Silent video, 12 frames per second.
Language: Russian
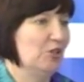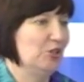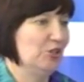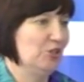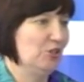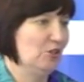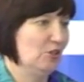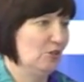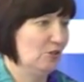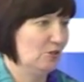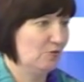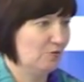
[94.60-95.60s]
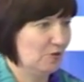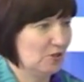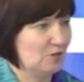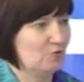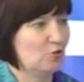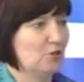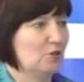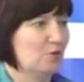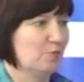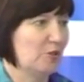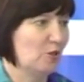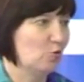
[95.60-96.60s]
и весь
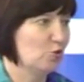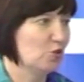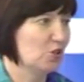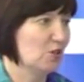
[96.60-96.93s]
вот проходишь